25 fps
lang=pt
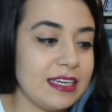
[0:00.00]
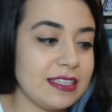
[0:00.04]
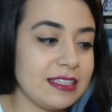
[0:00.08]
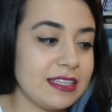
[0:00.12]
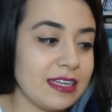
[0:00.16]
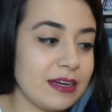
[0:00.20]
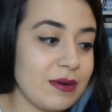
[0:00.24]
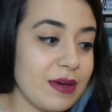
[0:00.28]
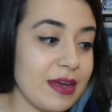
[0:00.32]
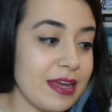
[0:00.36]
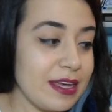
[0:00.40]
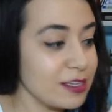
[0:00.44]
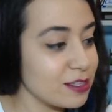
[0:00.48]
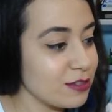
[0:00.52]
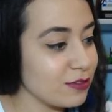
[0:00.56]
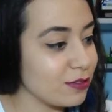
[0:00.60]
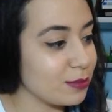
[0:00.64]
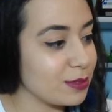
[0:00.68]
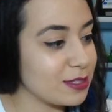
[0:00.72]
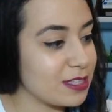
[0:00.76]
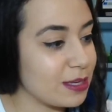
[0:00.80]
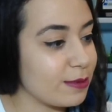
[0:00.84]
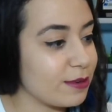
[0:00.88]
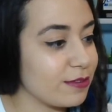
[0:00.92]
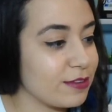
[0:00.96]
Então é isso,
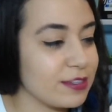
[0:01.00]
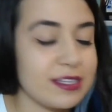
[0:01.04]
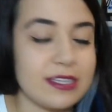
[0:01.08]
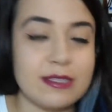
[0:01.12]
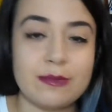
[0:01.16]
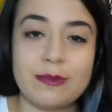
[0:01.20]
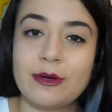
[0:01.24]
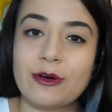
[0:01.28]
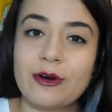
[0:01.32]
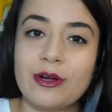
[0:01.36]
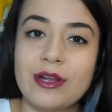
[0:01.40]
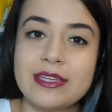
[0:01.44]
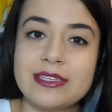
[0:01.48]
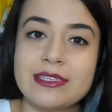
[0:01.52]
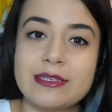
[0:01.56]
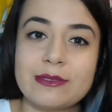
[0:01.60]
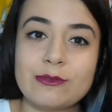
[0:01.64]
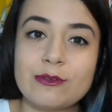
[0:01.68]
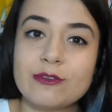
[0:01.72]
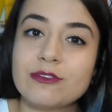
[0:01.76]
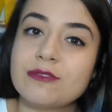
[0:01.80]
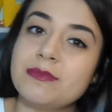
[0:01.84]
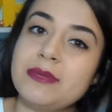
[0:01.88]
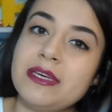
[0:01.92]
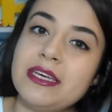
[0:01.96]
vou mostrar pra vocês minha
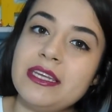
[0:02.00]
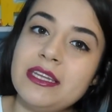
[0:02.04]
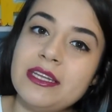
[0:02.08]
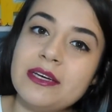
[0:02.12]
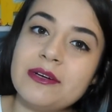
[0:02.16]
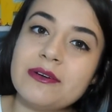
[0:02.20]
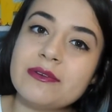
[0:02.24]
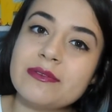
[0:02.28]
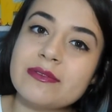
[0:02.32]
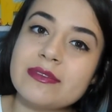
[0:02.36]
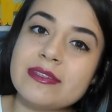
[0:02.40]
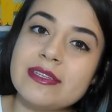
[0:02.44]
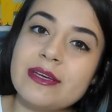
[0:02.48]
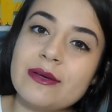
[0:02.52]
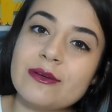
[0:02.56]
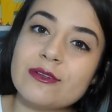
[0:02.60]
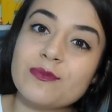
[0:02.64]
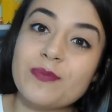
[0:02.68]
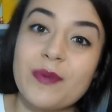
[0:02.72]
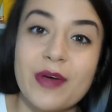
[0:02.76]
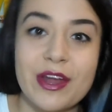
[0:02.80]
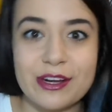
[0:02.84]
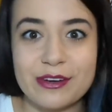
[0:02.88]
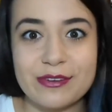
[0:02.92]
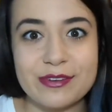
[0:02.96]
coleção dos Minions e eu
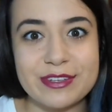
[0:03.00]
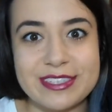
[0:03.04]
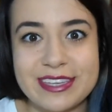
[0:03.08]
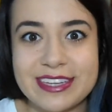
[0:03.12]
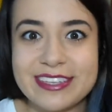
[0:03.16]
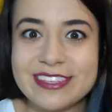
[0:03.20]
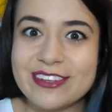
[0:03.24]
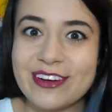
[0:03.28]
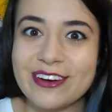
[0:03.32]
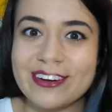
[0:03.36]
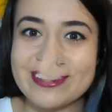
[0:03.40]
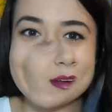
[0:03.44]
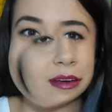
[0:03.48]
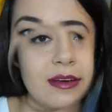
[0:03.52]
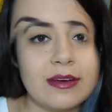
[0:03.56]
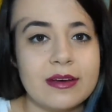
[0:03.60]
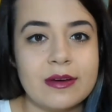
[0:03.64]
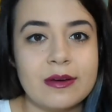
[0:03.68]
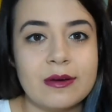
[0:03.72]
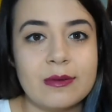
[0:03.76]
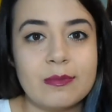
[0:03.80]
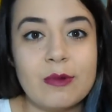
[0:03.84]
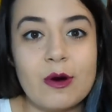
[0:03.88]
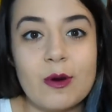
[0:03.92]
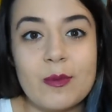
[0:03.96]
espero que vocês gostem.